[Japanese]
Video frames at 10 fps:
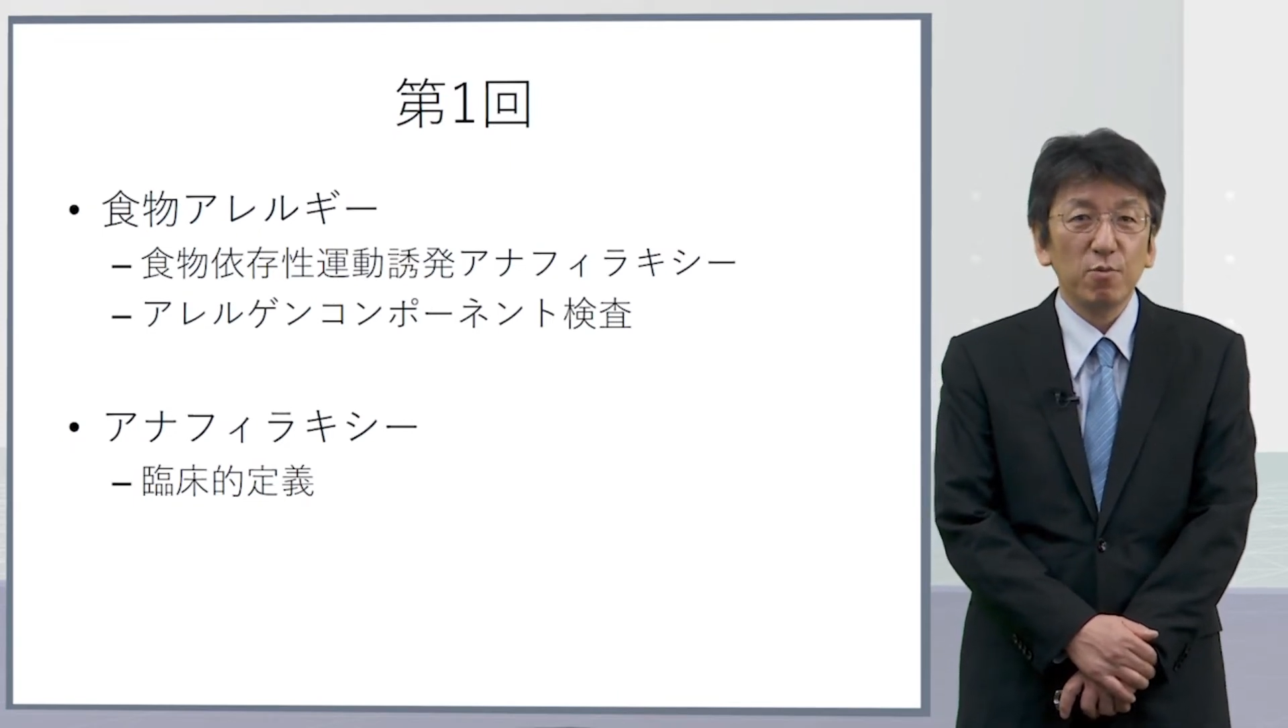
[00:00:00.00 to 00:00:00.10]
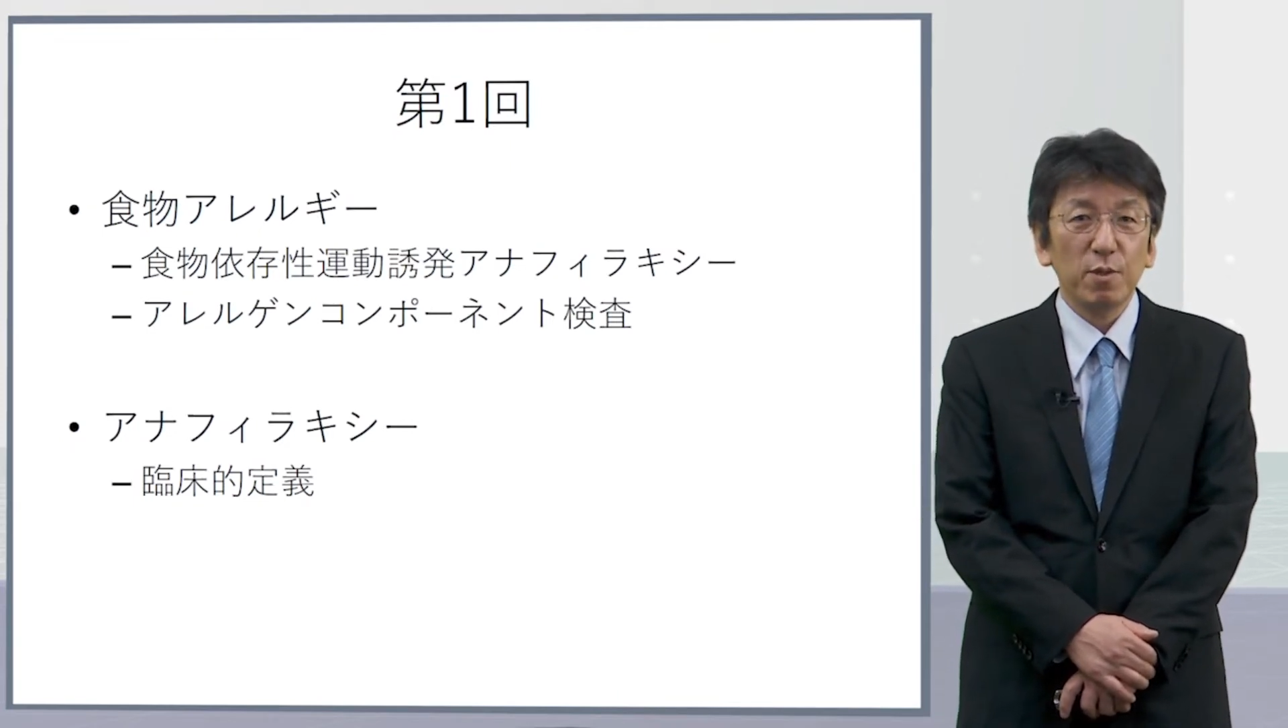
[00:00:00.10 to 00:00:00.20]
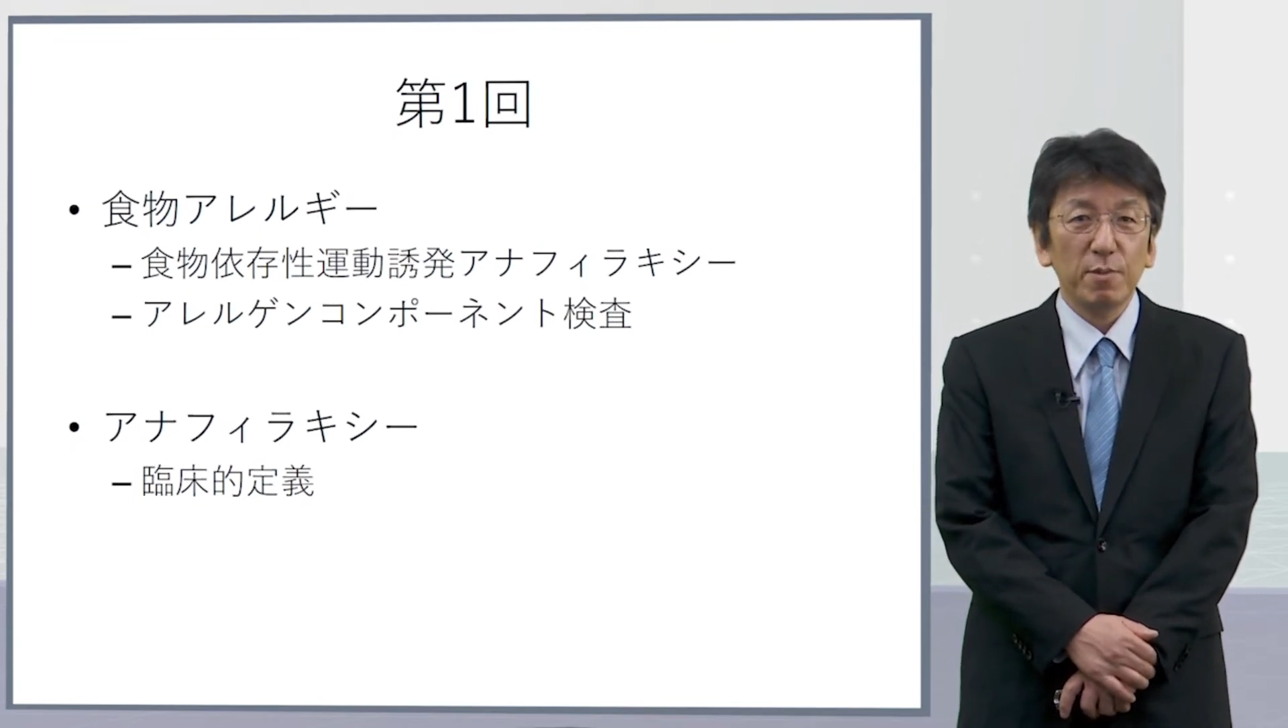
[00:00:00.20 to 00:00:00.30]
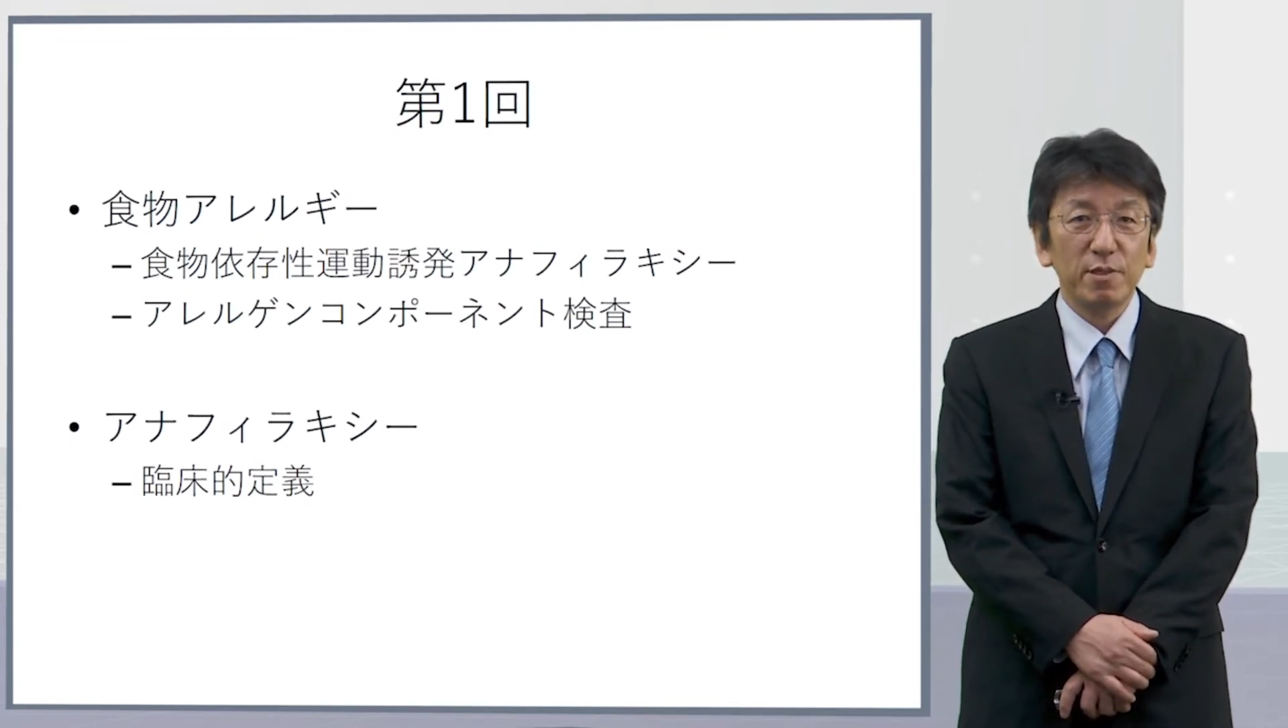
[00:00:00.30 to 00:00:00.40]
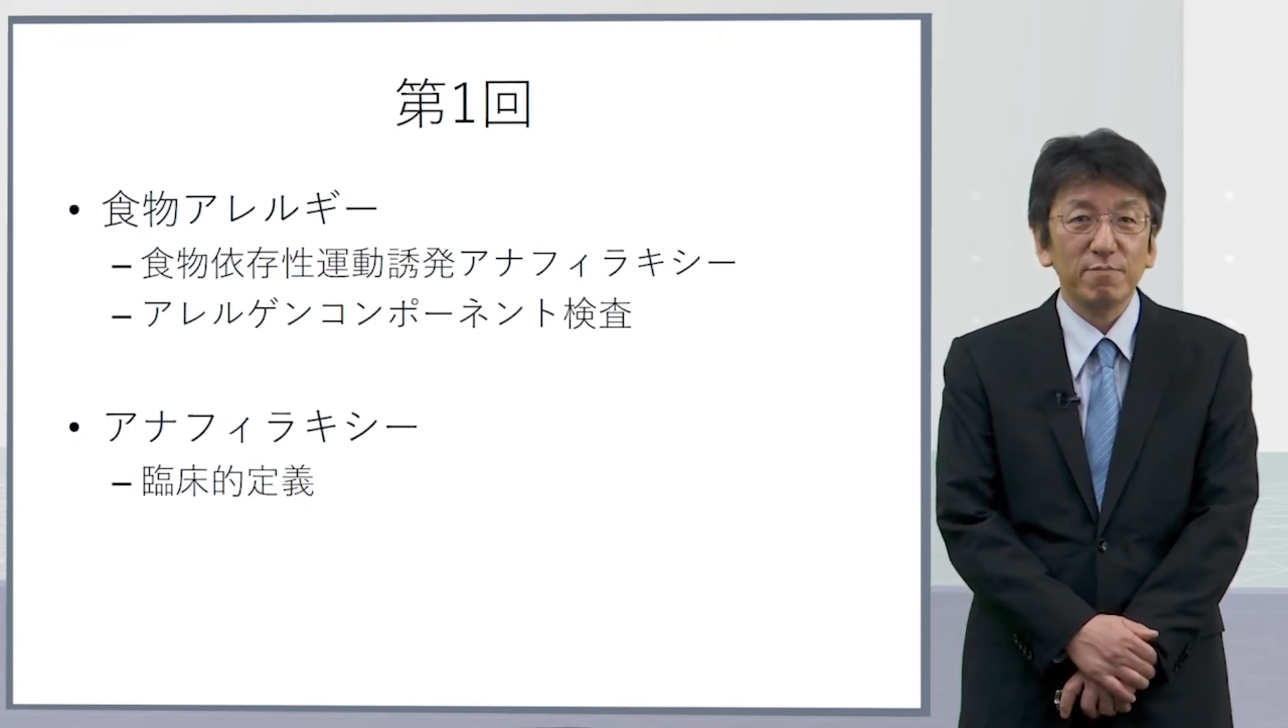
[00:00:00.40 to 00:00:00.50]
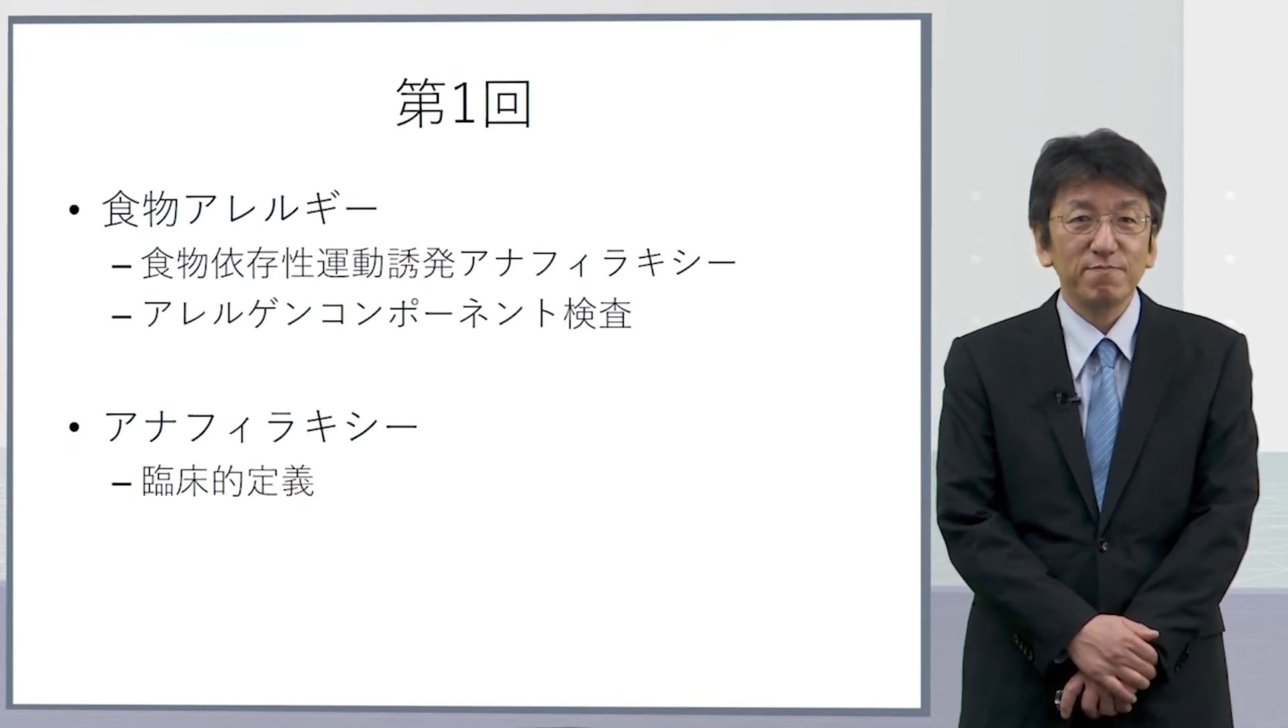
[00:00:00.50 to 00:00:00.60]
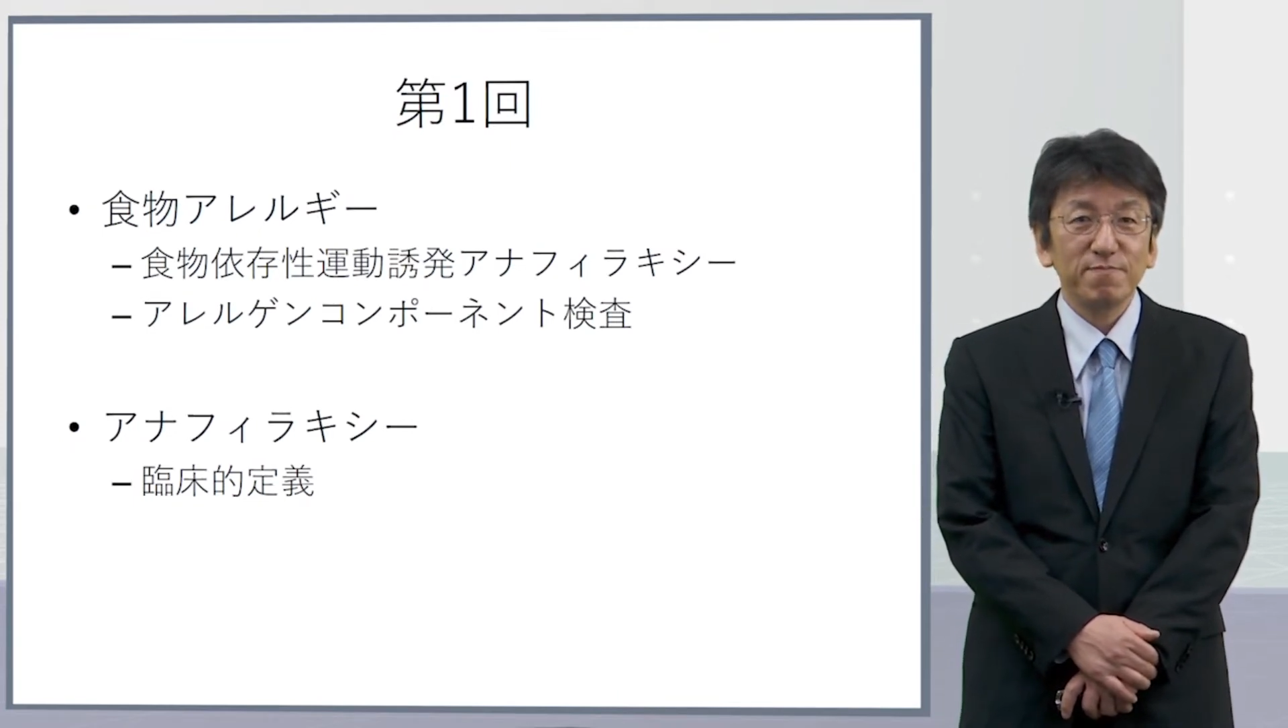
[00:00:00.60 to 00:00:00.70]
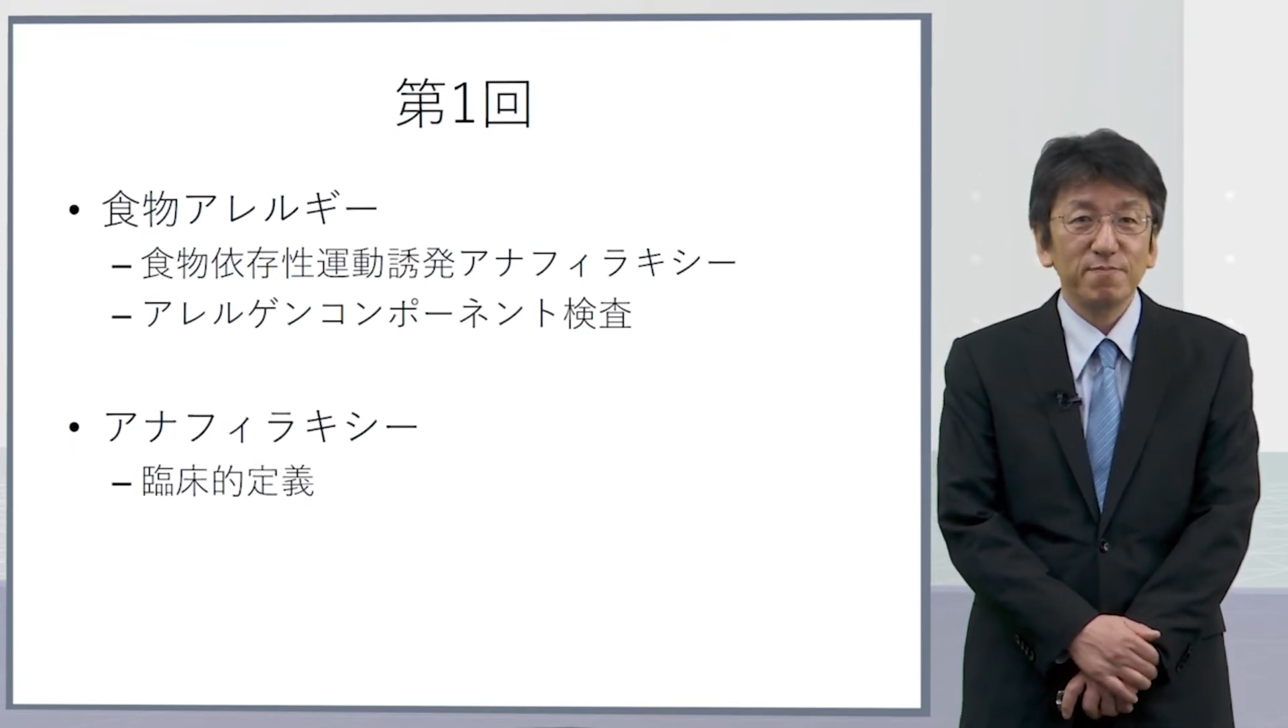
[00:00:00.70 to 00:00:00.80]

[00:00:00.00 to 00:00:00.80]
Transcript: 思いますよ